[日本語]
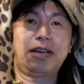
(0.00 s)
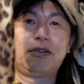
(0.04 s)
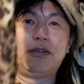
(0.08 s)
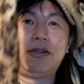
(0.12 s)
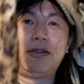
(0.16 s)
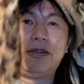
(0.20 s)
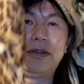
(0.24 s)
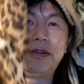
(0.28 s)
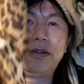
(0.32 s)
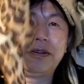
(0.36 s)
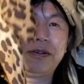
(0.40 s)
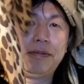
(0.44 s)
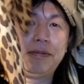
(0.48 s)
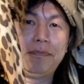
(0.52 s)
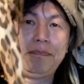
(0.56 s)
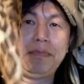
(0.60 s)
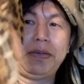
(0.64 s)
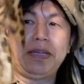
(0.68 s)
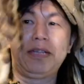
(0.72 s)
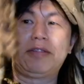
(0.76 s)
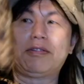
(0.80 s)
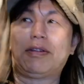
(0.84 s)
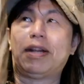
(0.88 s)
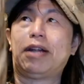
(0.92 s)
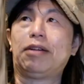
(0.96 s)
こう
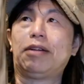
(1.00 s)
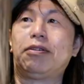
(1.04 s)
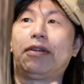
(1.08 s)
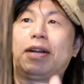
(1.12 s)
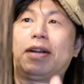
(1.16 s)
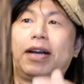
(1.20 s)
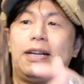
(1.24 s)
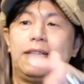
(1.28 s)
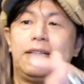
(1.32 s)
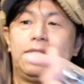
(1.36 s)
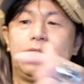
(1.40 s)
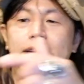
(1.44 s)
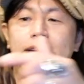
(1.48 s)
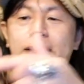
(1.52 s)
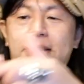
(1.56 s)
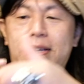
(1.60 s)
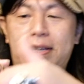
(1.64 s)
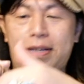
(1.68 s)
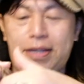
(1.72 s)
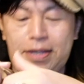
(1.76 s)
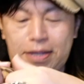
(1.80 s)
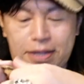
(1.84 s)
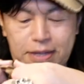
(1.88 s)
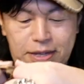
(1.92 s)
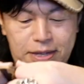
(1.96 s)
ピンとなるような感じで
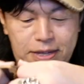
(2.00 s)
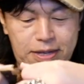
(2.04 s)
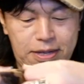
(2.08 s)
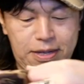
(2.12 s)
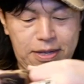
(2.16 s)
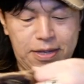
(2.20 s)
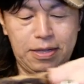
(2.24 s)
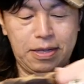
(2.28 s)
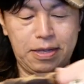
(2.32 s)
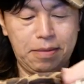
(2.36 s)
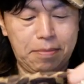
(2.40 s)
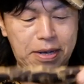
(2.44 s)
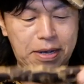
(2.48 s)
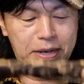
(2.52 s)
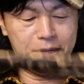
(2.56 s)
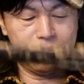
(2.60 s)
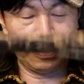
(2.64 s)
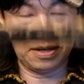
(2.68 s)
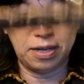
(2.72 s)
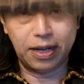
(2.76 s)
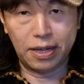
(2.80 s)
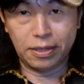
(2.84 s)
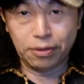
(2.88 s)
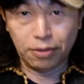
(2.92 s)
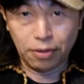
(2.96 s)
でまあ
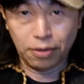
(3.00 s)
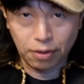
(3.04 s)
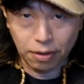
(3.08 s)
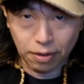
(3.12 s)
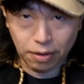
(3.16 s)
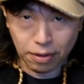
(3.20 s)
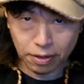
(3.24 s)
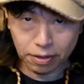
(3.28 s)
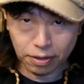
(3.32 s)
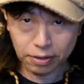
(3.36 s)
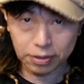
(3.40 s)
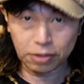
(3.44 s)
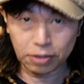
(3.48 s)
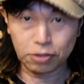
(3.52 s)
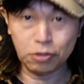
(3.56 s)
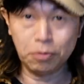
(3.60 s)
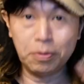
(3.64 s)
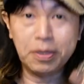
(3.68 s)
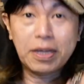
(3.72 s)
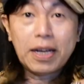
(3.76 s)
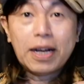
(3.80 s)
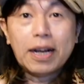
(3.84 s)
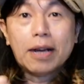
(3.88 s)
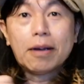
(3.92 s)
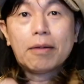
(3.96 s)
あので首
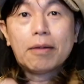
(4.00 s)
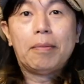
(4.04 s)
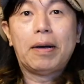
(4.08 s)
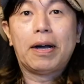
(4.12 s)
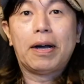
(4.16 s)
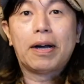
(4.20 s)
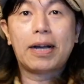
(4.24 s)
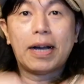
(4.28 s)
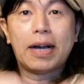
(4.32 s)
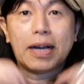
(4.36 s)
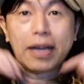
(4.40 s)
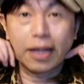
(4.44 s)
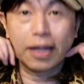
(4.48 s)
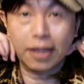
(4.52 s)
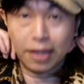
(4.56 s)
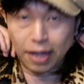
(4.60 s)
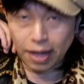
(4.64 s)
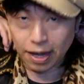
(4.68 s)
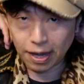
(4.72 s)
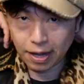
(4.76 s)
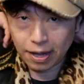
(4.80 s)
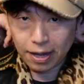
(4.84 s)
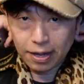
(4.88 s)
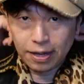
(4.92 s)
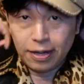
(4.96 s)
から、まあ、かけて
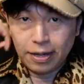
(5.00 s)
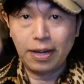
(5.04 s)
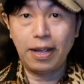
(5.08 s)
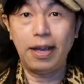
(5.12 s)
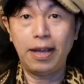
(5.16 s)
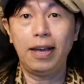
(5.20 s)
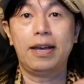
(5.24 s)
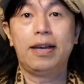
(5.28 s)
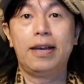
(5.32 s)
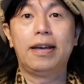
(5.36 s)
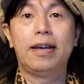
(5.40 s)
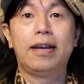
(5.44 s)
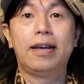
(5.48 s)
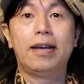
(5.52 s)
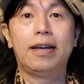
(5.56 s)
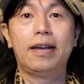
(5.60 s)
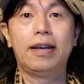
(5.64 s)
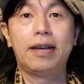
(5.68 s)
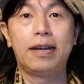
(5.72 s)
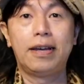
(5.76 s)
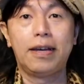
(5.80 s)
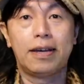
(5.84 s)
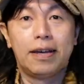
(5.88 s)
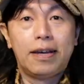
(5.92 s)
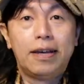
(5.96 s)
ね
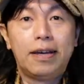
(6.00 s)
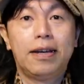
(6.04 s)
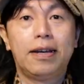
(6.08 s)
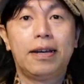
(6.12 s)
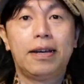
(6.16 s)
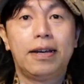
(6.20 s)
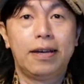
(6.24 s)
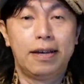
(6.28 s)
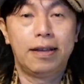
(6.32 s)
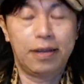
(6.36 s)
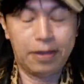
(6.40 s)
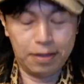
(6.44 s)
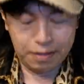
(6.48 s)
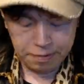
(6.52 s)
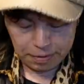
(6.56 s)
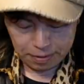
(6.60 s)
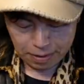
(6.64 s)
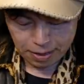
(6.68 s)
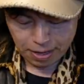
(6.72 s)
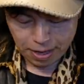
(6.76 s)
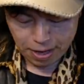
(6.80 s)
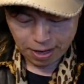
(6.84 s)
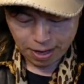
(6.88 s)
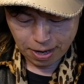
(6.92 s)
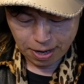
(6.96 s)

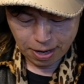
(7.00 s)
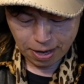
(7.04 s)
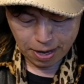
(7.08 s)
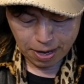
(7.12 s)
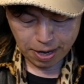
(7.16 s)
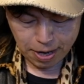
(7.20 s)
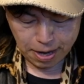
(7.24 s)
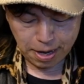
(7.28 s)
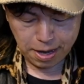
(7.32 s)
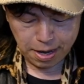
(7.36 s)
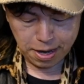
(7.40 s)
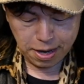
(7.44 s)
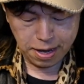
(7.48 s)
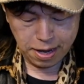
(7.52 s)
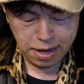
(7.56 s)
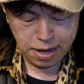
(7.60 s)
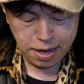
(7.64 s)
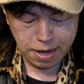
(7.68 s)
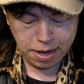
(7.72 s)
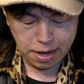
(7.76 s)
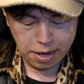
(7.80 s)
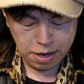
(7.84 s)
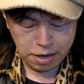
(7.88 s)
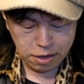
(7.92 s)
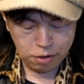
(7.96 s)

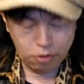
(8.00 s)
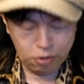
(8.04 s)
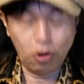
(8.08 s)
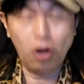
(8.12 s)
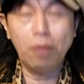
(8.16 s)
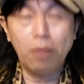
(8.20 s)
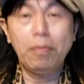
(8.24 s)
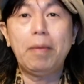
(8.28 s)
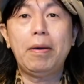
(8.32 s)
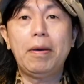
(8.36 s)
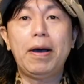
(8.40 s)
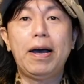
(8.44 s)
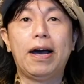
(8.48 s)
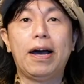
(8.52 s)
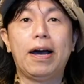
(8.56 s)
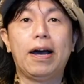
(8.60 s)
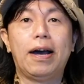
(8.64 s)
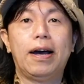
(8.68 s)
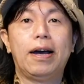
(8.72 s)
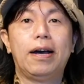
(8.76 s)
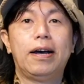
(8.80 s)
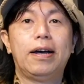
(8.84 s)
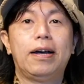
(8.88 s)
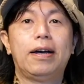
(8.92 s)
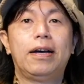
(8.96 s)
でこのまま
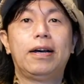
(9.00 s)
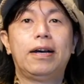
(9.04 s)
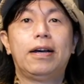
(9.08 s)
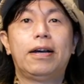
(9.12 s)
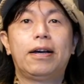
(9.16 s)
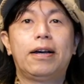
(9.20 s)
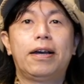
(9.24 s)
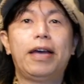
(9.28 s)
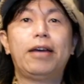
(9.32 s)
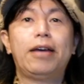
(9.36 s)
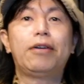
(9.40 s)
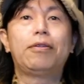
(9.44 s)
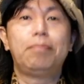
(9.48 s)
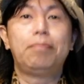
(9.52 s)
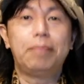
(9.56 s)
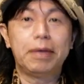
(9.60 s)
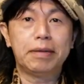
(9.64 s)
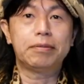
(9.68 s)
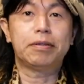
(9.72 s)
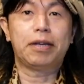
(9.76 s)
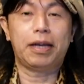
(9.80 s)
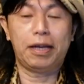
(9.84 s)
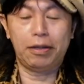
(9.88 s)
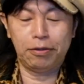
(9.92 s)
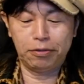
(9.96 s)
えま
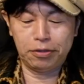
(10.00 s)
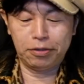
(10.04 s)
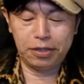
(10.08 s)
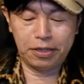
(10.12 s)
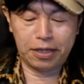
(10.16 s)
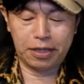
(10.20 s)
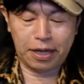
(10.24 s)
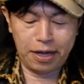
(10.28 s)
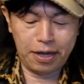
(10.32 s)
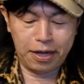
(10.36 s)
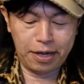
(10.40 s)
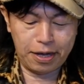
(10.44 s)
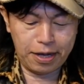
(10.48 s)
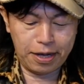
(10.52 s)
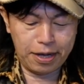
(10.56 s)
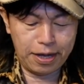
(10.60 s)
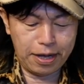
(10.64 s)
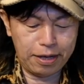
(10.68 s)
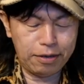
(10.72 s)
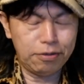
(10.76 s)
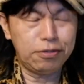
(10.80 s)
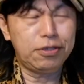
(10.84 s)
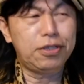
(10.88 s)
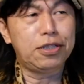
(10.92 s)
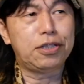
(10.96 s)
ず NG ね
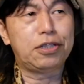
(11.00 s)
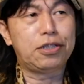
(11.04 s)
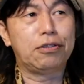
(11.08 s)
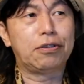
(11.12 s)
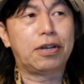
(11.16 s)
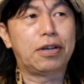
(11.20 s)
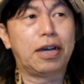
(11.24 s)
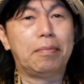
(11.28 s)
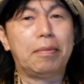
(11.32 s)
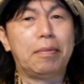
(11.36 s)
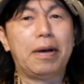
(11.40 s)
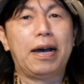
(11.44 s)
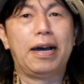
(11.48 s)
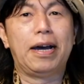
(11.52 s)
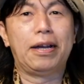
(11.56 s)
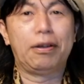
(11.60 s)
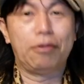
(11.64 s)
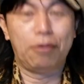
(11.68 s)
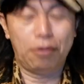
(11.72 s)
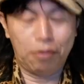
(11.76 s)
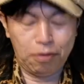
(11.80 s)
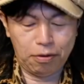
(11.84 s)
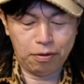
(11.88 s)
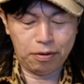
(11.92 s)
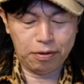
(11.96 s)
NG っていうかまああ
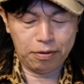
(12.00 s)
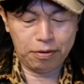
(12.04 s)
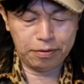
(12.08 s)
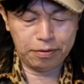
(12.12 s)
の